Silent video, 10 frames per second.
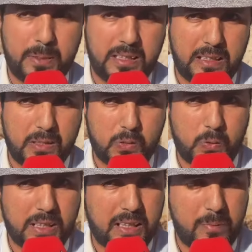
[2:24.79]

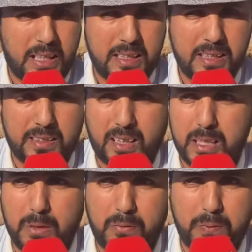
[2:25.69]
للسلطات المحليه
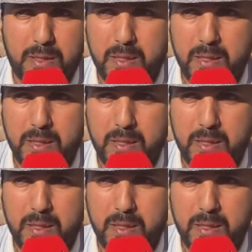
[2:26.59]
تقريبا في